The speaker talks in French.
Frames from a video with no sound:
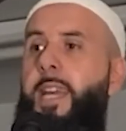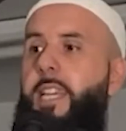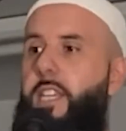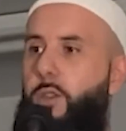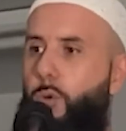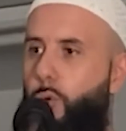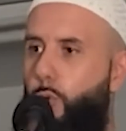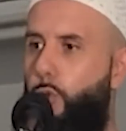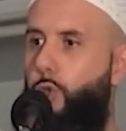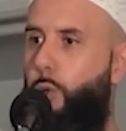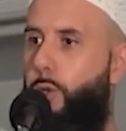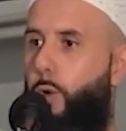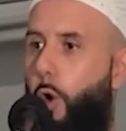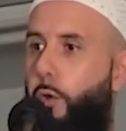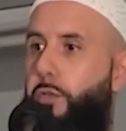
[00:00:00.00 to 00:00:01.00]
qui ont
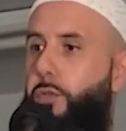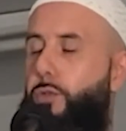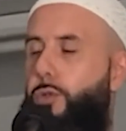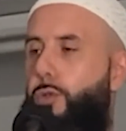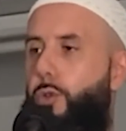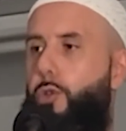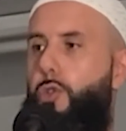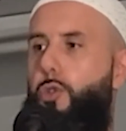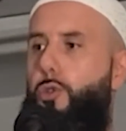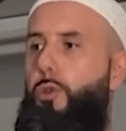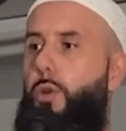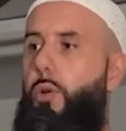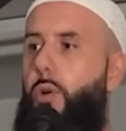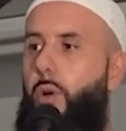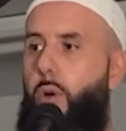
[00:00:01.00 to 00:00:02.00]
construit leur futur
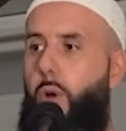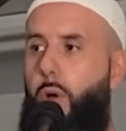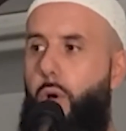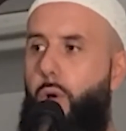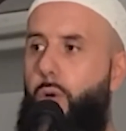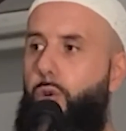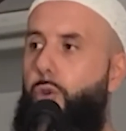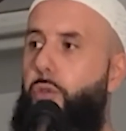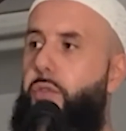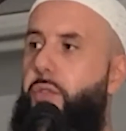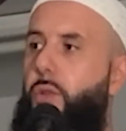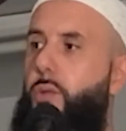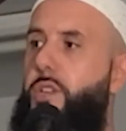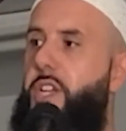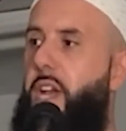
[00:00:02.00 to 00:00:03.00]
sur
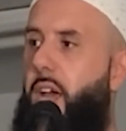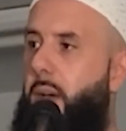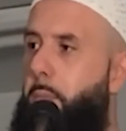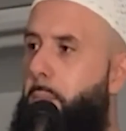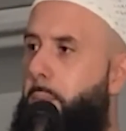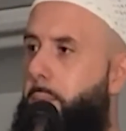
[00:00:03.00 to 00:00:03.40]
kufrun